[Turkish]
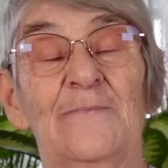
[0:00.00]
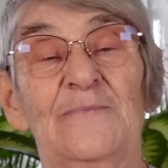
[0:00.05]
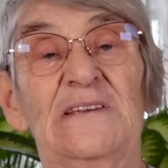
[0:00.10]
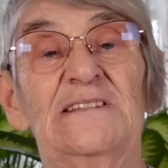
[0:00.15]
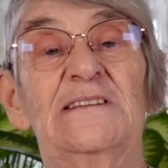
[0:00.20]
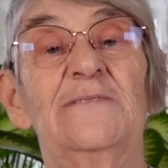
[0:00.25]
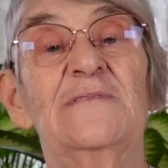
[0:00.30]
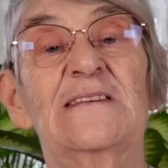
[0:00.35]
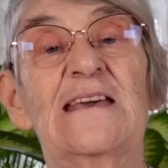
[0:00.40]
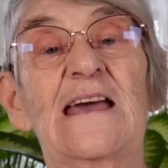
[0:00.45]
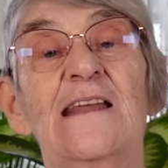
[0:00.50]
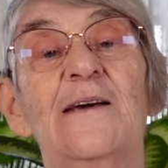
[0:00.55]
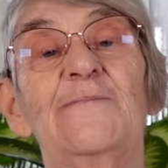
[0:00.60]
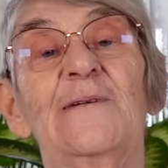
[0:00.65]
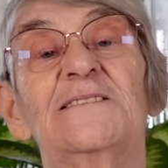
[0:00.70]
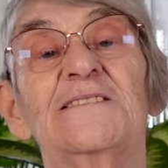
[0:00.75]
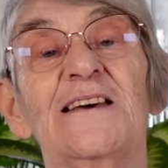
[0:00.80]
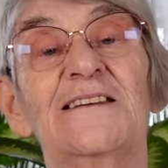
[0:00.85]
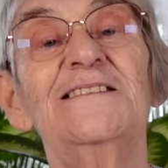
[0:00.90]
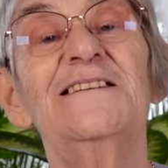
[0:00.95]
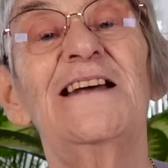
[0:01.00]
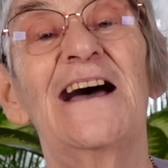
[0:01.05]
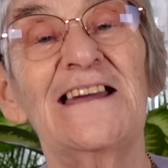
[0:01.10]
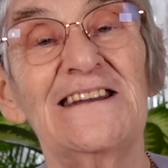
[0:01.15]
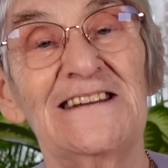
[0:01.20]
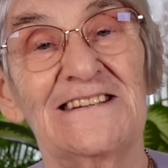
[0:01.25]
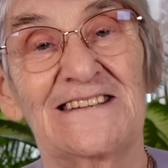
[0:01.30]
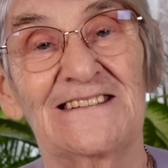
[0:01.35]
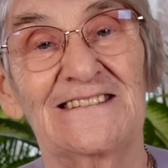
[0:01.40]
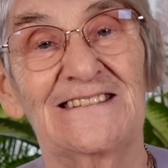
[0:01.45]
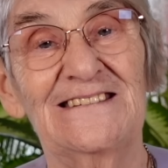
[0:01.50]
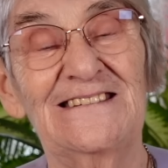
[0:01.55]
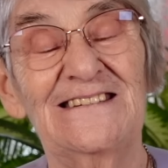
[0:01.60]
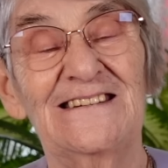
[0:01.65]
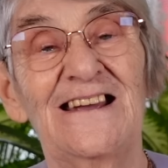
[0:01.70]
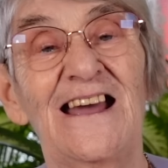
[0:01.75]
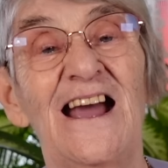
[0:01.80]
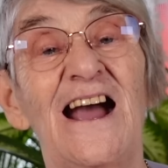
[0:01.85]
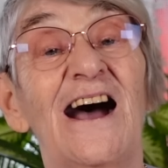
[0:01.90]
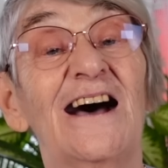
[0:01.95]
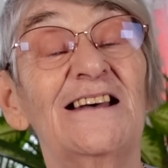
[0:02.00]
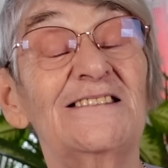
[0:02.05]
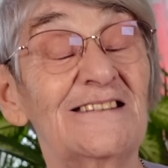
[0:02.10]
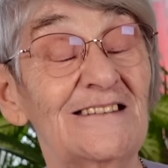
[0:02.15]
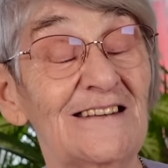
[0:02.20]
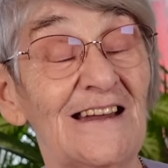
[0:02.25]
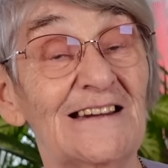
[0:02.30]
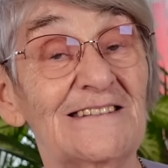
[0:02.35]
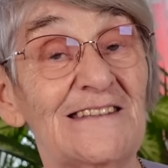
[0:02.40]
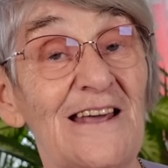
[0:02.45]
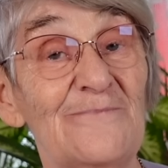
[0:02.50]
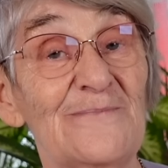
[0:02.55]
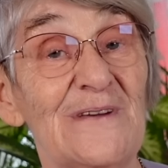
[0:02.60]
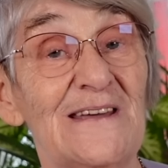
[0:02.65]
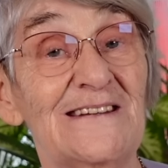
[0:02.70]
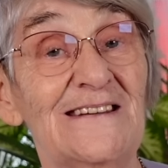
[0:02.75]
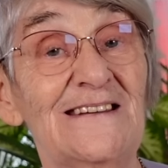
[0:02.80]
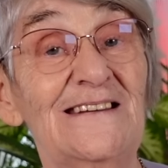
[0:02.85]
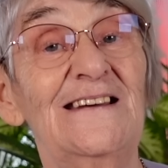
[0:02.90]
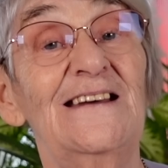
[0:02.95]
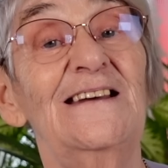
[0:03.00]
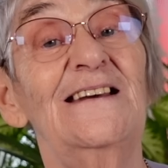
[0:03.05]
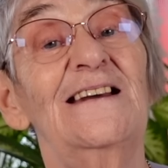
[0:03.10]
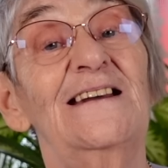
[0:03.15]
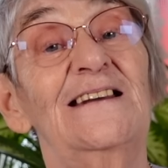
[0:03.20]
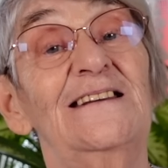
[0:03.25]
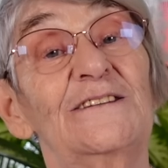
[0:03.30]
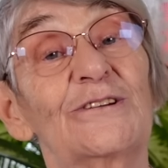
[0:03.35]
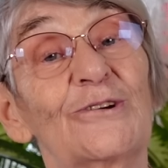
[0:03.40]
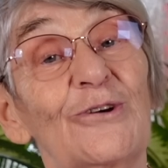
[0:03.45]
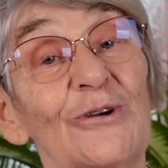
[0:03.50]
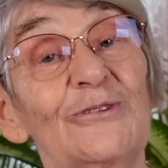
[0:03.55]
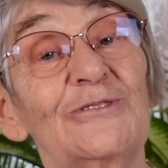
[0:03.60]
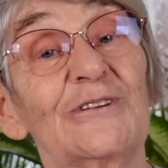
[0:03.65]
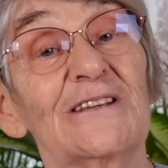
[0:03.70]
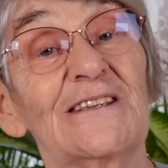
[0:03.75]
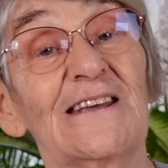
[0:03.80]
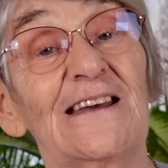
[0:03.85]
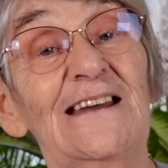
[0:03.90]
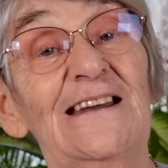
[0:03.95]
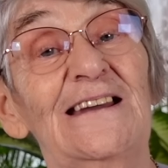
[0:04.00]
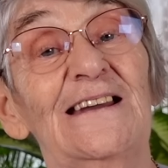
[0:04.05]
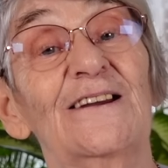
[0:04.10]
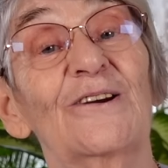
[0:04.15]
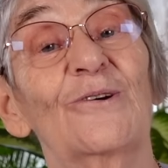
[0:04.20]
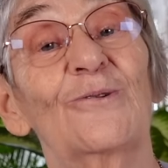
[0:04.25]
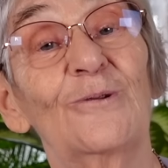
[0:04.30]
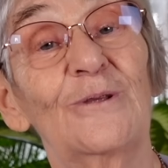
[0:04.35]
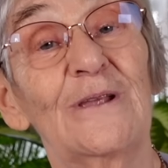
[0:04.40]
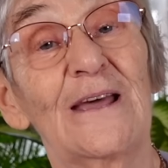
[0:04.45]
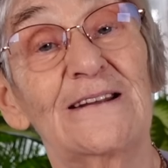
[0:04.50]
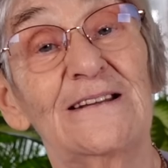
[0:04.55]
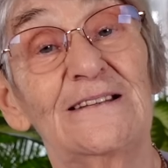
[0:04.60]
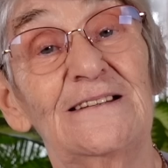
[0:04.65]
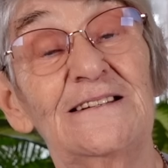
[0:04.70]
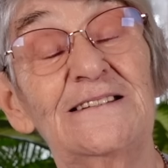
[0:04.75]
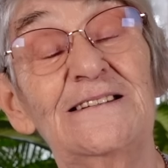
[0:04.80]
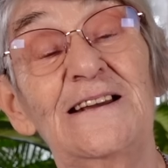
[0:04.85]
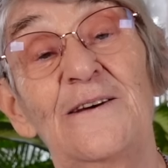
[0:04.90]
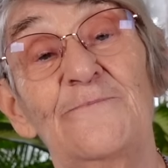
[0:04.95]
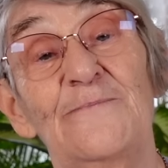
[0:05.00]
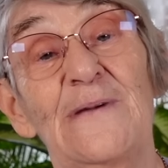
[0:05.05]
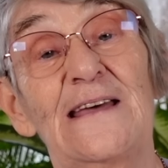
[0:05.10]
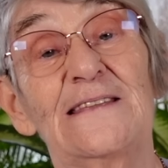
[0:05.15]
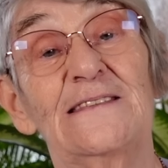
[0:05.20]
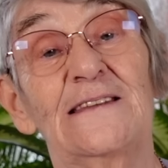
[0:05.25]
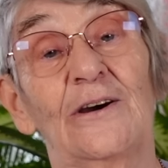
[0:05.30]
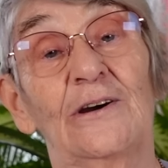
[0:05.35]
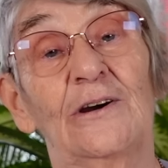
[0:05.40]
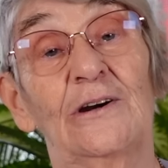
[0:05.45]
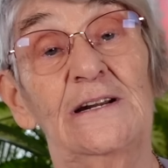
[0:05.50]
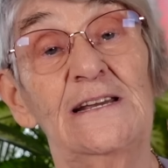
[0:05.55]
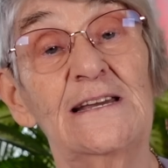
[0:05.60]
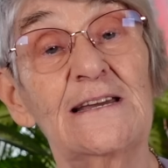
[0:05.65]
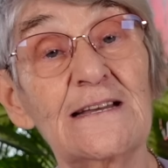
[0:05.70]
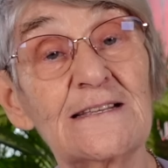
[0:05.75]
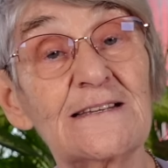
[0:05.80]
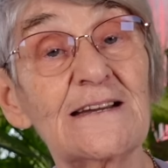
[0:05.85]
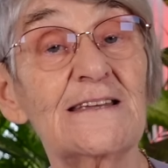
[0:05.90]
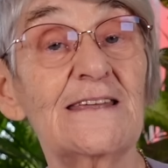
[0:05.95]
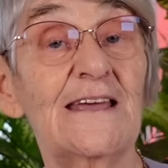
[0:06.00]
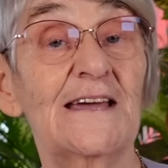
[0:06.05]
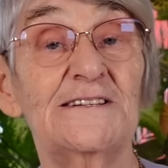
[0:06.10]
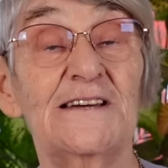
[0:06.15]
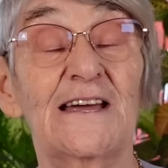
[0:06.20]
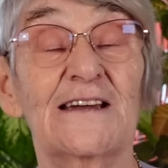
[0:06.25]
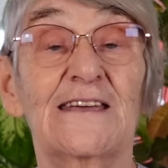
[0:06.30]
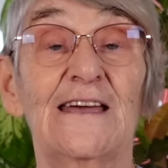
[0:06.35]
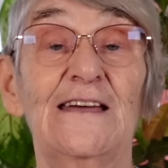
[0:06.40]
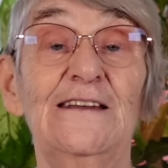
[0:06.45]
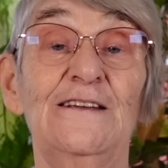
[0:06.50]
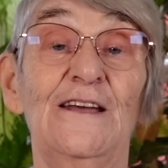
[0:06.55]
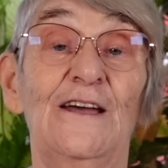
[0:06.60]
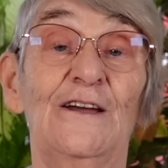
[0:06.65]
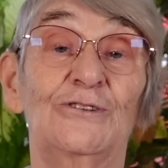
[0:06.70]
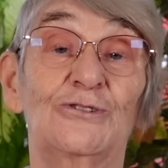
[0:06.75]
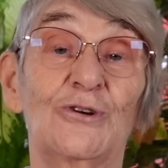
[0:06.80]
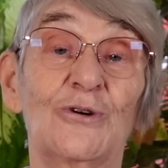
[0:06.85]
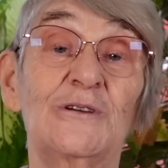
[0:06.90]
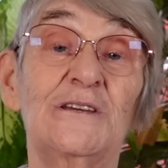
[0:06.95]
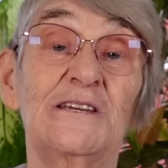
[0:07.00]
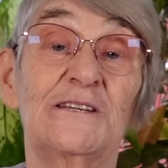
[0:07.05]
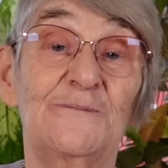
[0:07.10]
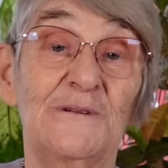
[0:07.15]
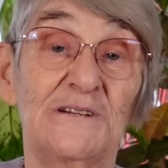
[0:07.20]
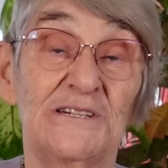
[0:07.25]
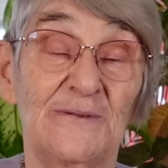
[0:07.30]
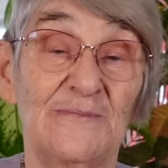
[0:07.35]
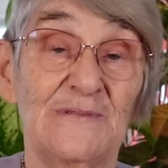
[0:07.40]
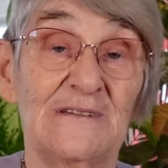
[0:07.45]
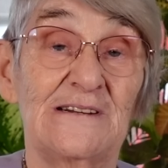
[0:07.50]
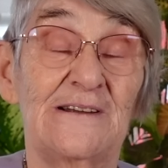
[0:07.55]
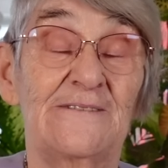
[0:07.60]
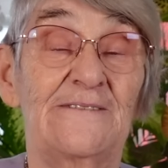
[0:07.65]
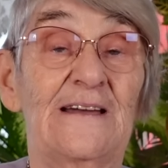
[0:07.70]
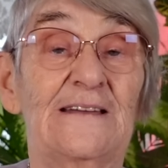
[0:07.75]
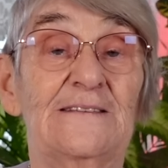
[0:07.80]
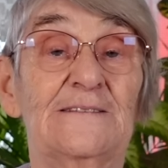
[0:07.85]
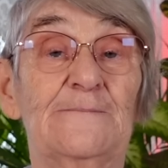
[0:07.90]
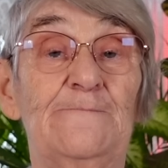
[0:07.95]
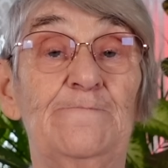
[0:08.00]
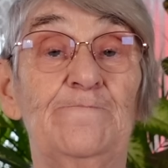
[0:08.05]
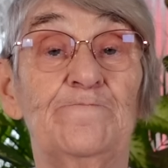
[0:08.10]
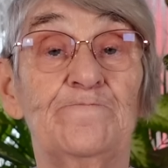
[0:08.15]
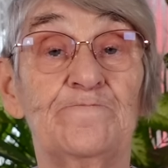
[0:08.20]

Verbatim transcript: Bizim kelle paçanın aynısıdır. Asırlardan beri İskoçya'da kullanılır. Ben o, İngiltere'de yaşarken çok içmişimdir efendim.